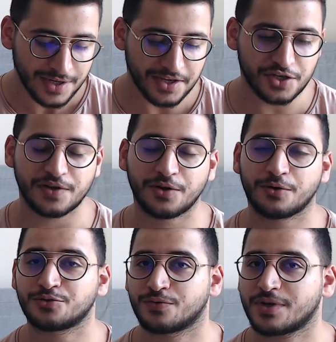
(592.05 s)
et je vais le
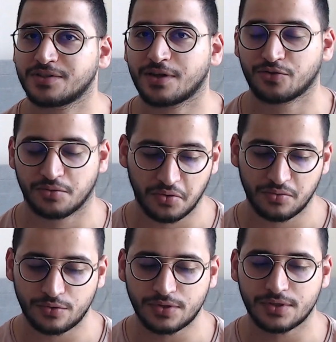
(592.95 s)
recevoir directement.
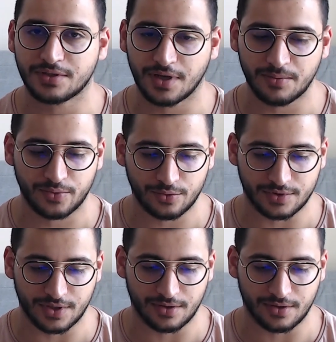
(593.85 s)
Aussi simple que ça.